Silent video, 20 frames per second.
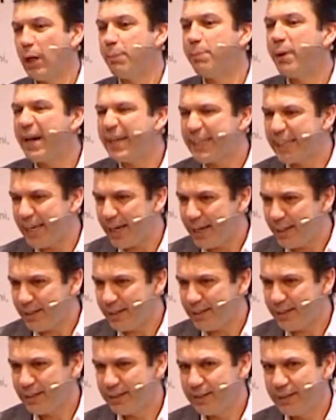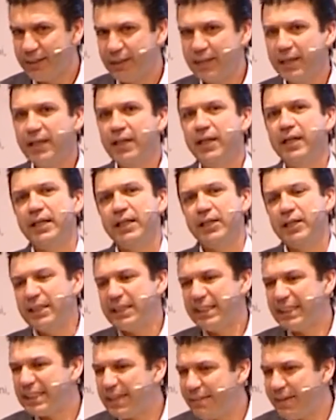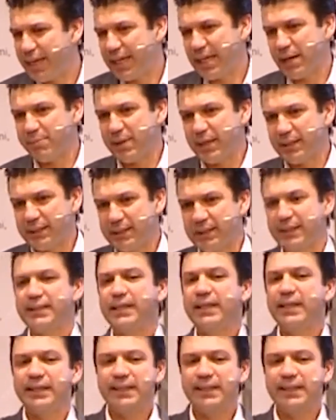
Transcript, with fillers: Yaparken severek yaparsınız.